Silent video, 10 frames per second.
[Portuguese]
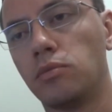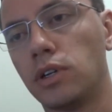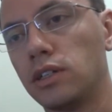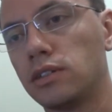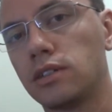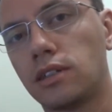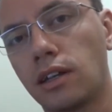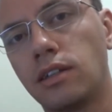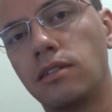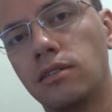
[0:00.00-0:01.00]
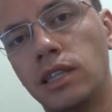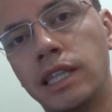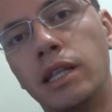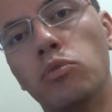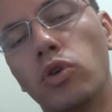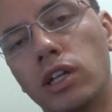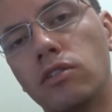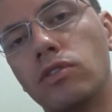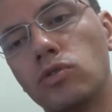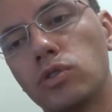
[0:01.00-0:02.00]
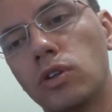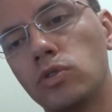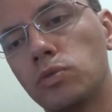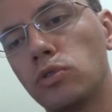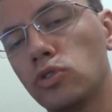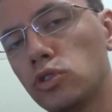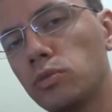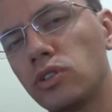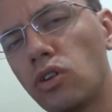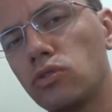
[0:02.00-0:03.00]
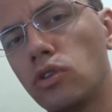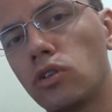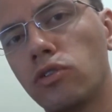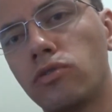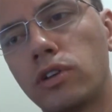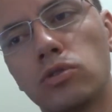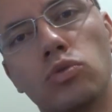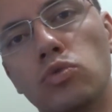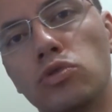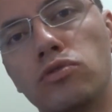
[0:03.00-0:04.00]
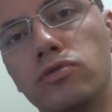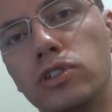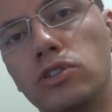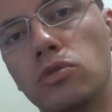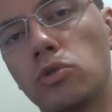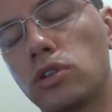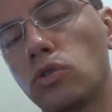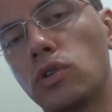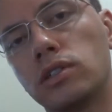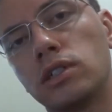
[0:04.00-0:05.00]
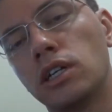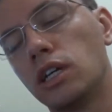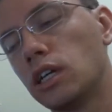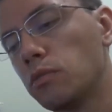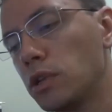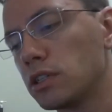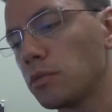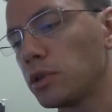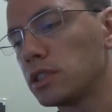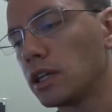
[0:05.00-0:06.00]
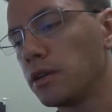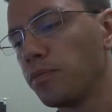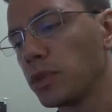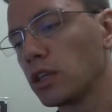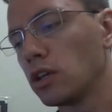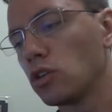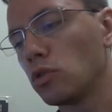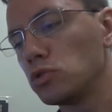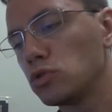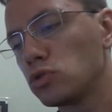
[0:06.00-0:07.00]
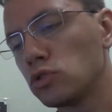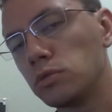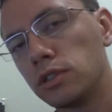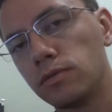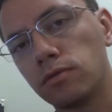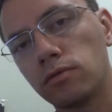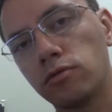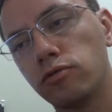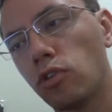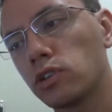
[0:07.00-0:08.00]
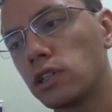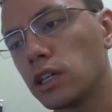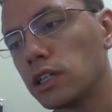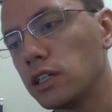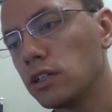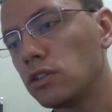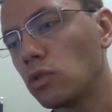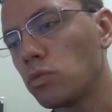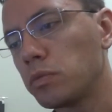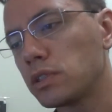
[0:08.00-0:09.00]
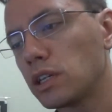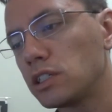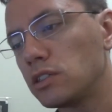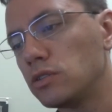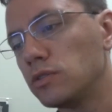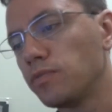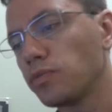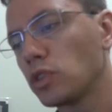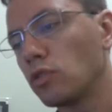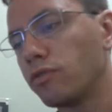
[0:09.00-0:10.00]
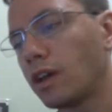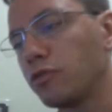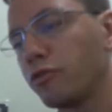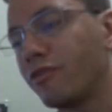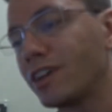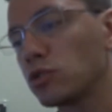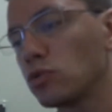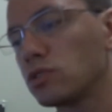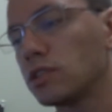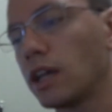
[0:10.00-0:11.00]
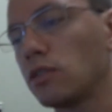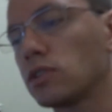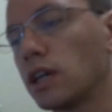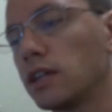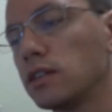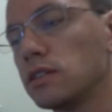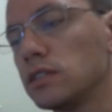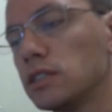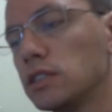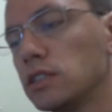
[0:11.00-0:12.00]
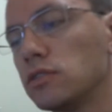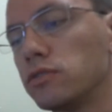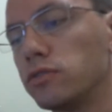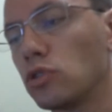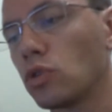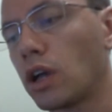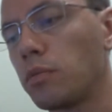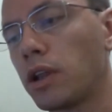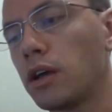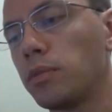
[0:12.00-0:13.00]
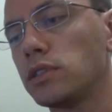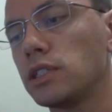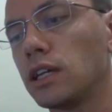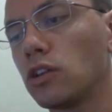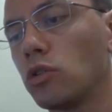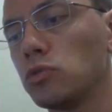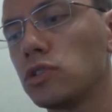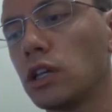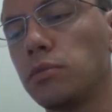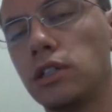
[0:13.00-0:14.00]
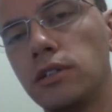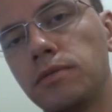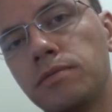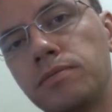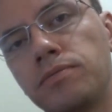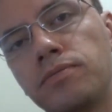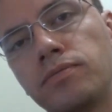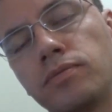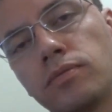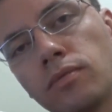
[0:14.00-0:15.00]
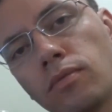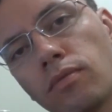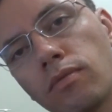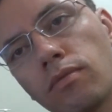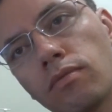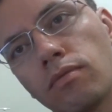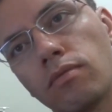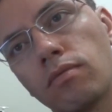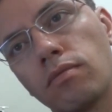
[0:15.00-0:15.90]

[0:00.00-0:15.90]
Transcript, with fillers: mas está demorando vir uns, uns produtos, mas logo logo eu faço algum outro vídeo, alguma outra coisa. Beleza, rapaziada? Como de costume, Voxer aqui tem uma mensagem do, do Flávio Vasconcelos, cara. Vou tocar aí a rapaziada, como sempre. Olá, Floripa.